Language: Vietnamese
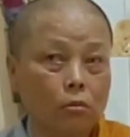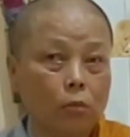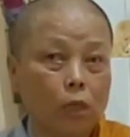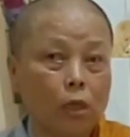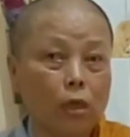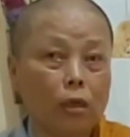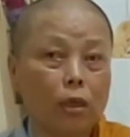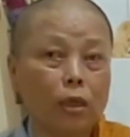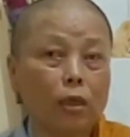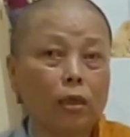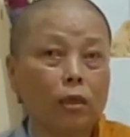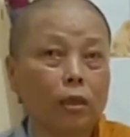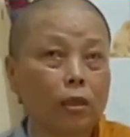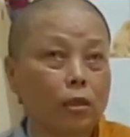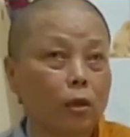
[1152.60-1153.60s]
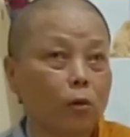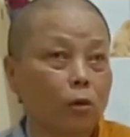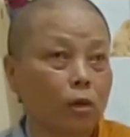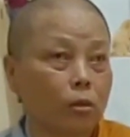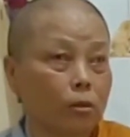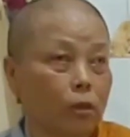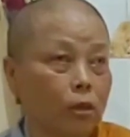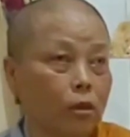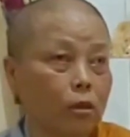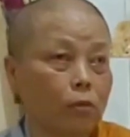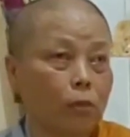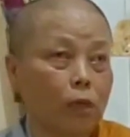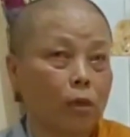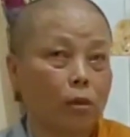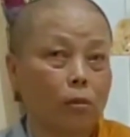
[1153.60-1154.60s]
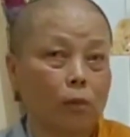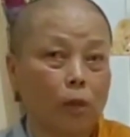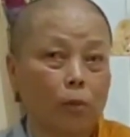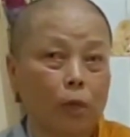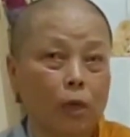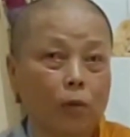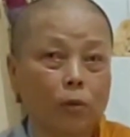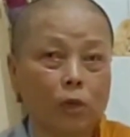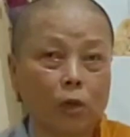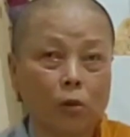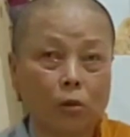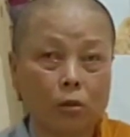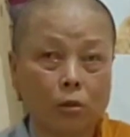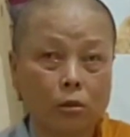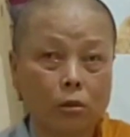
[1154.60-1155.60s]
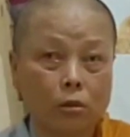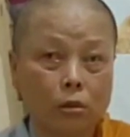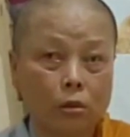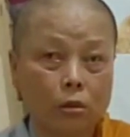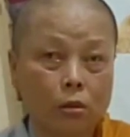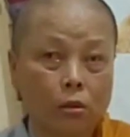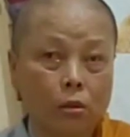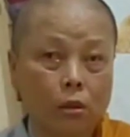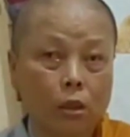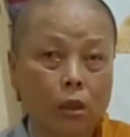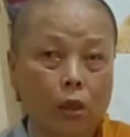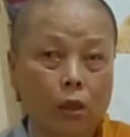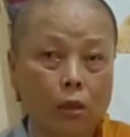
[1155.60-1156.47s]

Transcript: Mình đừng nghĩ người ta xấu là mình không xấu vậy thôi.